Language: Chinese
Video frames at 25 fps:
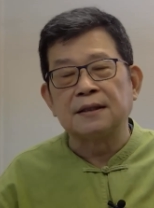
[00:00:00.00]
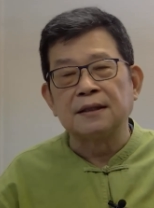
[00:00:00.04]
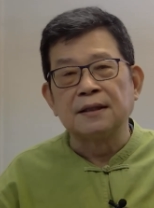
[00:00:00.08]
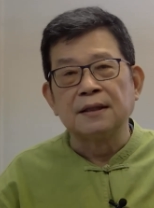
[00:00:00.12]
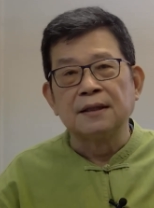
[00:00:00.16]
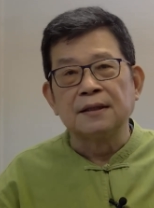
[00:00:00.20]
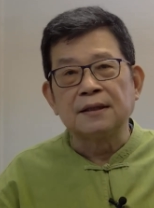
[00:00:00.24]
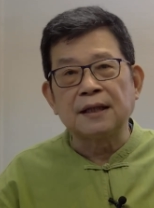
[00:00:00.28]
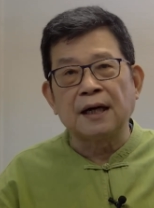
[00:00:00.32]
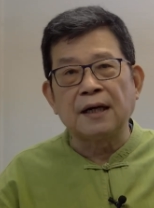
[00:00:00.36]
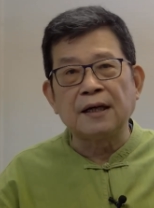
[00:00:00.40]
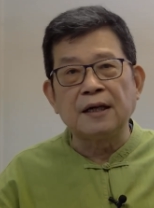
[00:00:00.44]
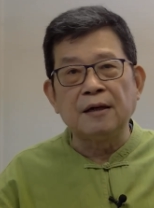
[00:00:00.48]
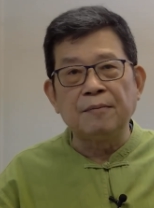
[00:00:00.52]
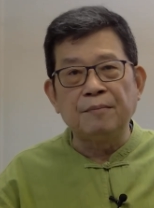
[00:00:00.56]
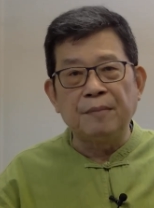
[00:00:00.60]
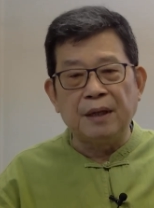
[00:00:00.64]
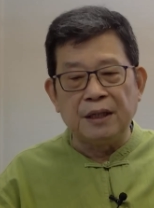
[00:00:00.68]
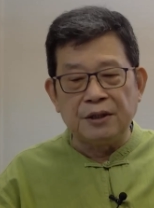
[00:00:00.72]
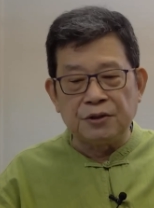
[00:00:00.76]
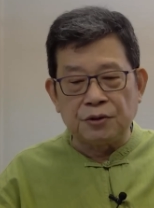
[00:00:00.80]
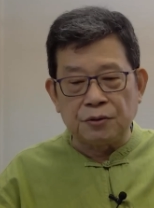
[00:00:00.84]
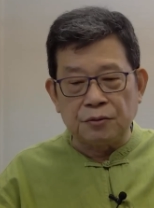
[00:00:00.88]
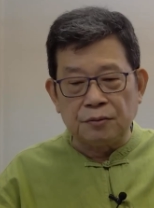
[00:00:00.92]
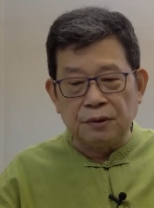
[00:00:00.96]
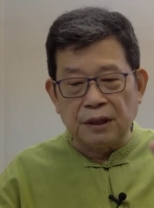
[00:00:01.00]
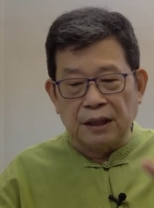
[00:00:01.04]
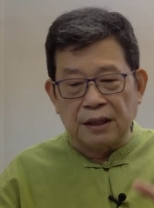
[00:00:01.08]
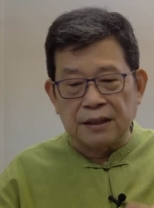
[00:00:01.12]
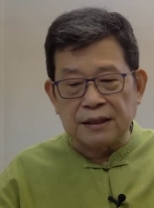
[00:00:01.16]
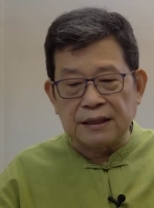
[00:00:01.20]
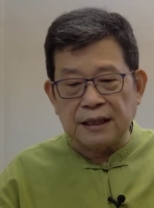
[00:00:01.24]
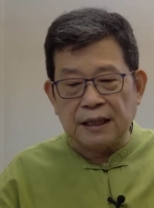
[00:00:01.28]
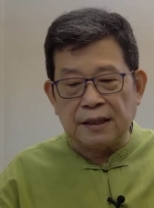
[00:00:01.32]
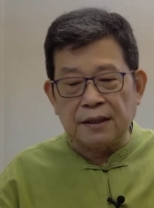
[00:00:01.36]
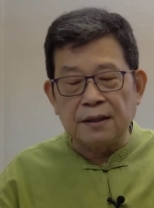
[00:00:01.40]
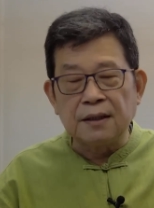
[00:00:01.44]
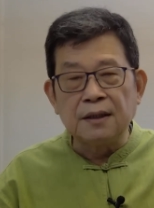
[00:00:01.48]
当年美苏冷
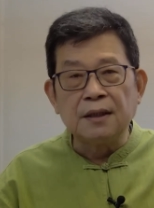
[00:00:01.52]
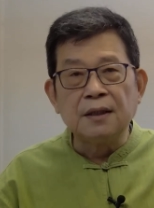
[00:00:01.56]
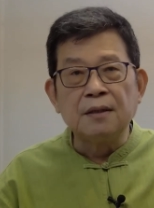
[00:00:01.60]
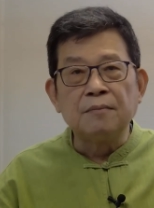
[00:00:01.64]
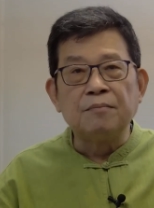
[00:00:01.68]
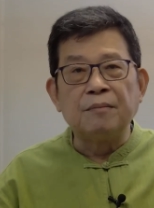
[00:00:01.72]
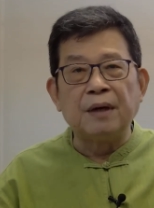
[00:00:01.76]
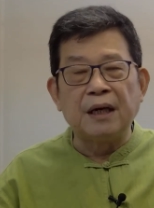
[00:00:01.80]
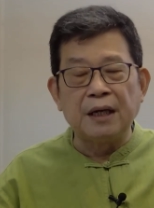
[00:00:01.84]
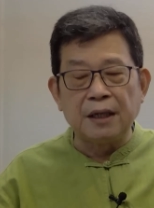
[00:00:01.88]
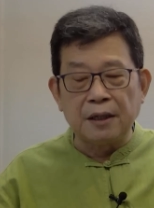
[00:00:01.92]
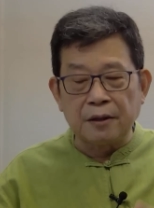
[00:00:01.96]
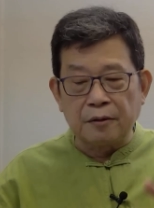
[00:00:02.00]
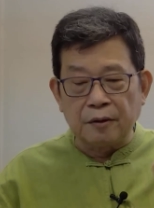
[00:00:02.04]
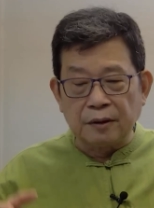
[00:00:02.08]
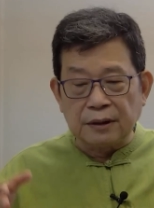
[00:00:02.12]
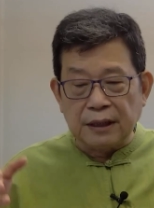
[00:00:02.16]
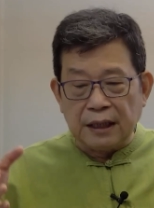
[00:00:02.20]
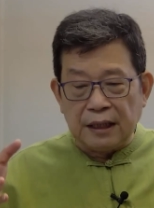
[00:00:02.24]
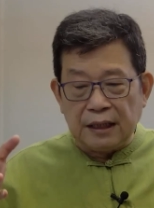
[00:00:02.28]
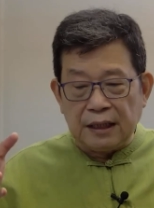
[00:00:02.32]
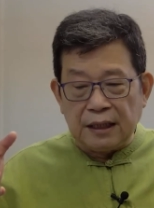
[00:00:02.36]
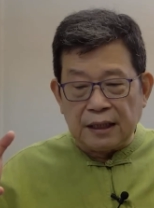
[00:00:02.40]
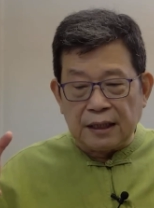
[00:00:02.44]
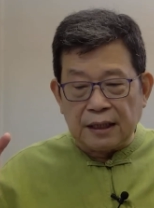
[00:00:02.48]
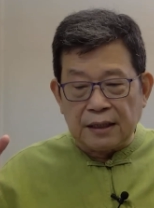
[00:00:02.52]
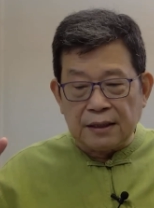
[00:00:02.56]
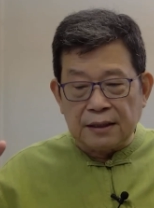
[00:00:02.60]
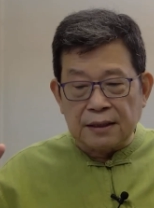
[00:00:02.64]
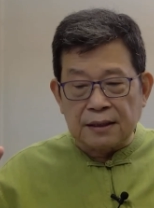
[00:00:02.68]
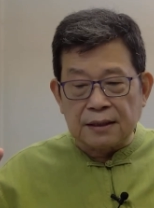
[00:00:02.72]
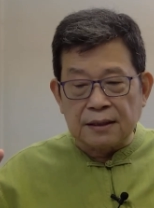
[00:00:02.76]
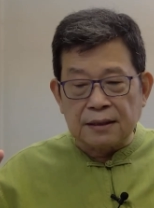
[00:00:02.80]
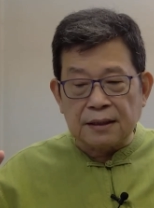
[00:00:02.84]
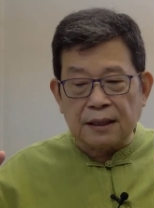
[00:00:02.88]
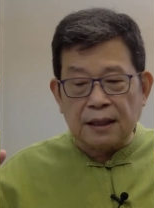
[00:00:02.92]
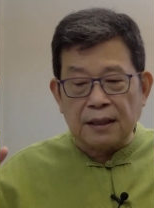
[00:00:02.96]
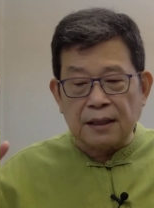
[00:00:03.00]
战，美国的里根时
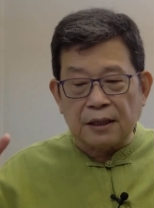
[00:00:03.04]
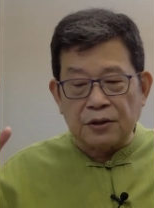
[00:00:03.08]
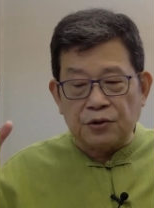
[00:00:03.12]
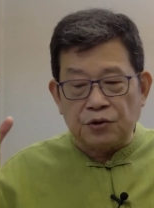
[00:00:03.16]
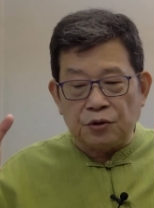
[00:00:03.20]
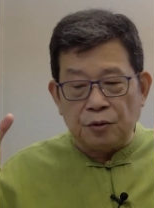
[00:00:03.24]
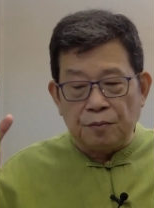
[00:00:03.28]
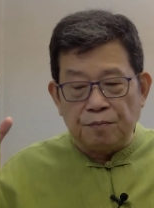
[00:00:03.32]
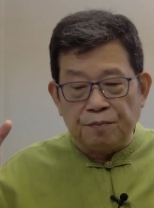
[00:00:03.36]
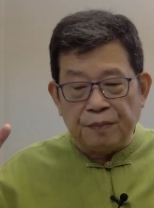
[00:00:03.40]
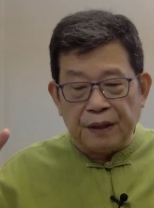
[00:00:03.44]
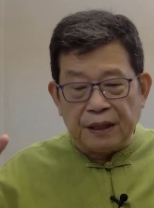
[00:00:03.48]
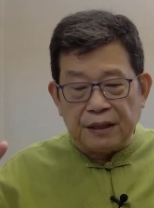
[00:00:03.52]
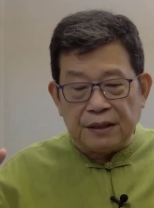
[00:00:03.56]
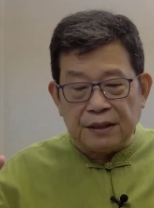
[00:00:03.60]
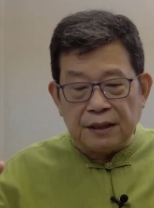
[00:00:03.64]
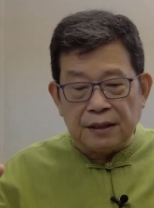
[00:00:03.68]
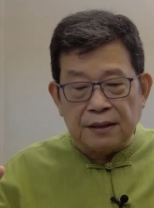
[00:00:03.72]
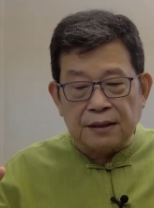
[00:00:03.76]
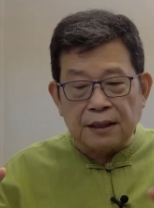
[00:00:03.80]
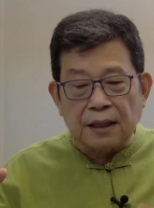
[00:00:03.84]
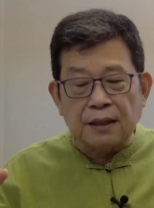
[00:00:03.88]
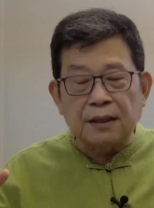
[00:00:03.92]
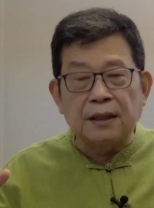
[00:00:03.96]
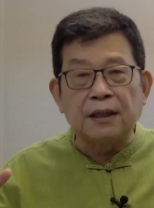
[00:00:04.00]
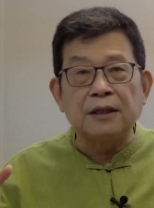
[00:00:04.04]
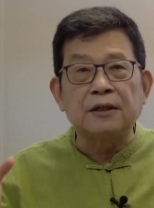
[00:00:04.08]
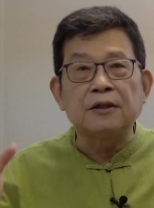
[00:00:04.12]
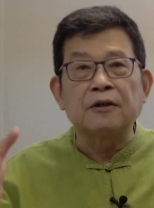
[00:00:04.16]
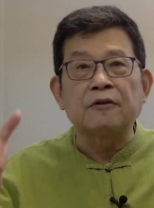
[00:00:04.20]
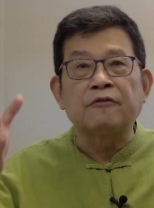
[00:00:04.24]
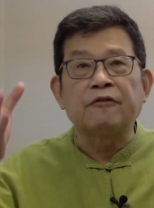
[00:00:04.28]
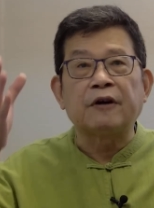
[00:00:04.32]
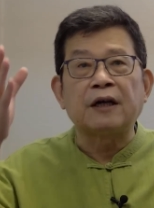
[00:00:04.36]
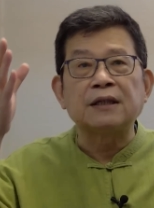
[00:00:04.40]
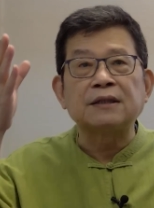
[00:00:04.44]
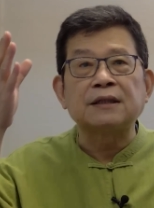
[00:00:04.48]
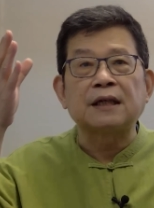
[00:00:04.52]
代的军备竞赛提了
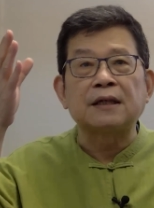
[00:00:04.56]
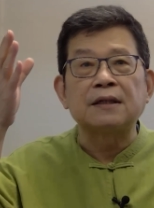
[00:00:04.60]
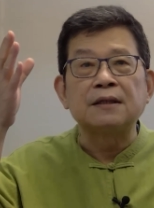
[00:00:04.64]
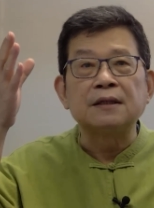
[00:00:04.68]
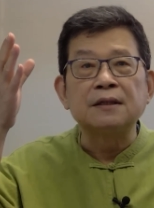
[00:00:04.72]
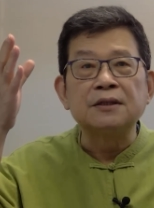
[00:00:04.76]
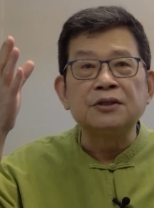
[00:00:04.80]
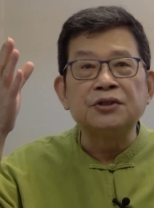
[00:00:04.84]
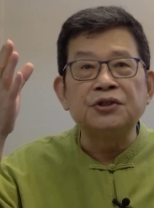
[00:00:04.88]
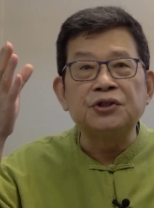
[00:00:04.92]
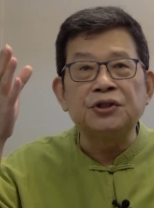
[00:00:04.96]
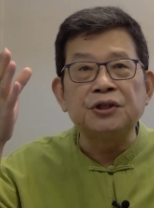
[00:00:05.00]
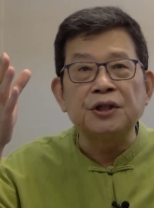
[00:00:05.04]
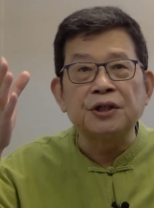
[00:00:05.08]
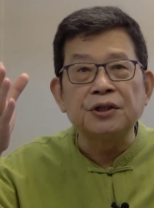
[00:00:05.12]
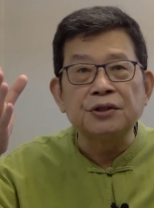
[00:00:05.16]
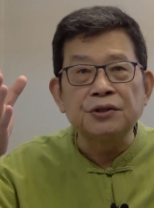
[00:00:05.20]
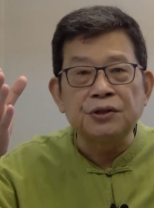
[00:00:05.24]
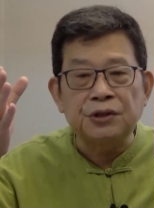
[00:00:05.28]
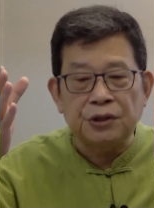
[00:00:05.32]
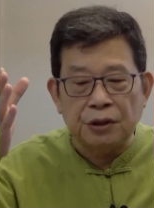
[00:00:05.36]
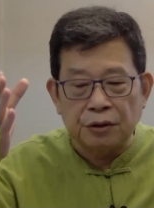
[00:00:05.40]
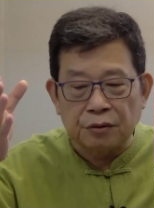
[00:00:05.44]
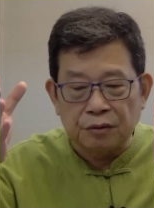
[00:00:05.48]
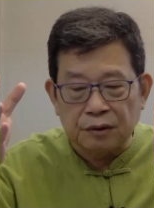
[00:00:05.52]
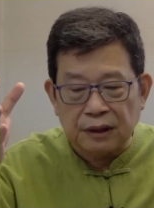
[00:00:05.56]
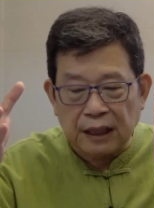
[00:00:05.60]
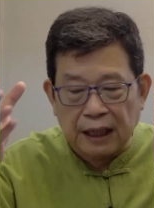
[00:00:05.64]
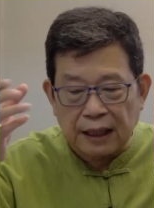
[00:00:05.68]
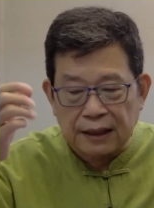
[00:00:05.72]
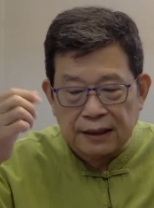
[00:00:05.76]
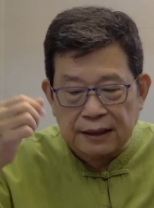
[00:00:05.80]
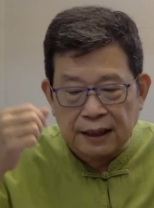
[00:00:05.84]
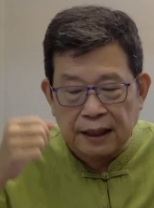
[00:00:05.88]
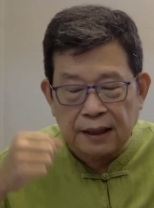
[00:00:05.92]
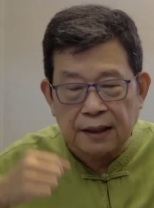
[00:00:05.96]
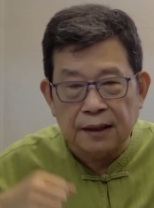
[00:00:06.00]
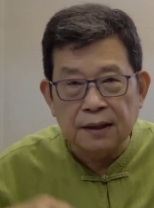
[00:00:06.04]
发展星球大
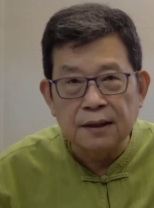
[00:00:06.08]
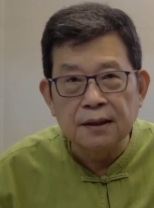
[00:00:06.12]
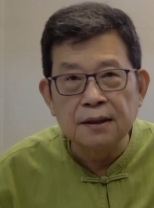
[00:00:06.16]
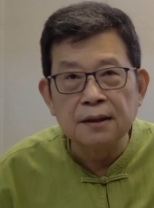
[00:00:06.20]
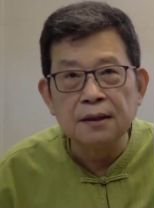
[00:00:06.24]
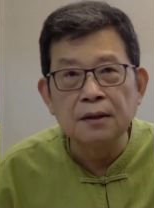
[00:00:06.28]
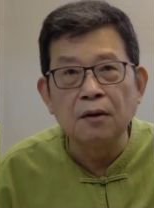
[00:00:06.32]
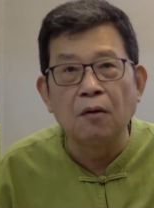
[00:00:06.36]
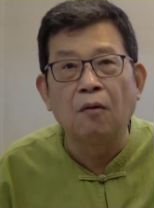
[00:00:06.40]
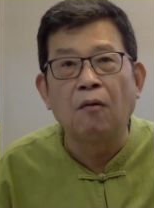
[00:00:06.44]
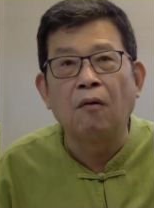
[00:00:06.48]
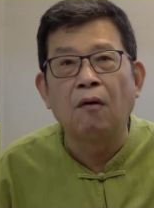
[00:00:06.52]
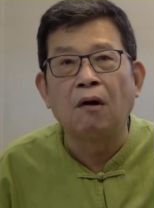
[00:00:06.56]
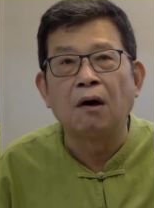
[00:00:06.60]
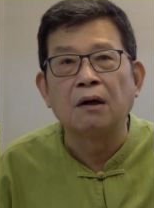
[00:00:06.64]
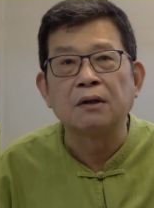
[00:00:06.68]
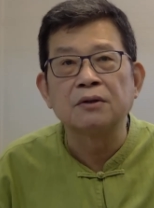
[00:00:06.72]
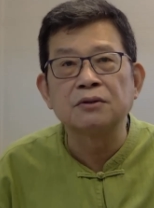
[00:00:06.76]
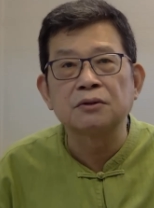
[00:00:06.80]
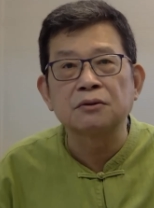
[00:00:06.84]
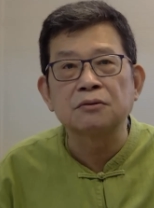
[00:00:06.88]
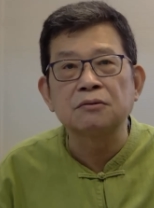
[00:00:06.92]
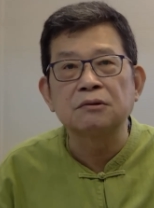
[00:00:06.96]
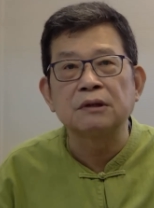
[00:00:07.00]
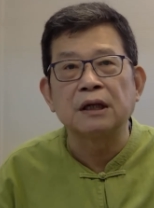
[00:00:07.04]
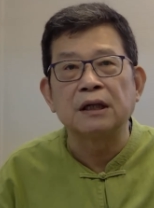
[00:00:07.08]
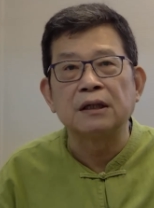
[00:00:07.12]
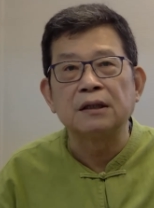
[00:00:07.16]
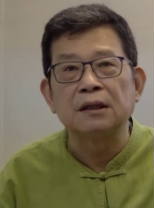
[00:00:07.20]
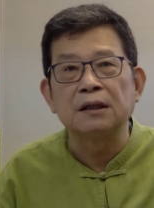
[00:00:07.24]
战，哇，苏联呢